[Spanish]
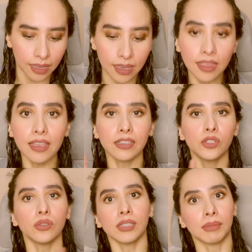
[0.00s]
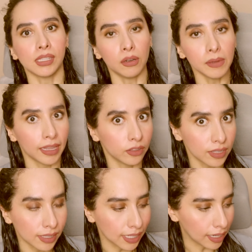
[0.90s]
Y de hecho se me está olvidando
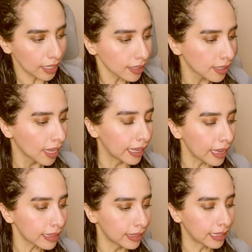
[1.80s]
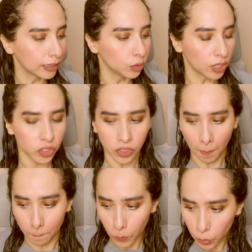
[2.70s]
decirles que tanto el
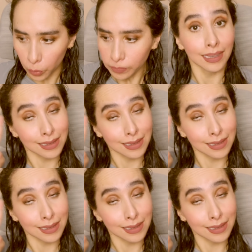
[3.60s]
shampoo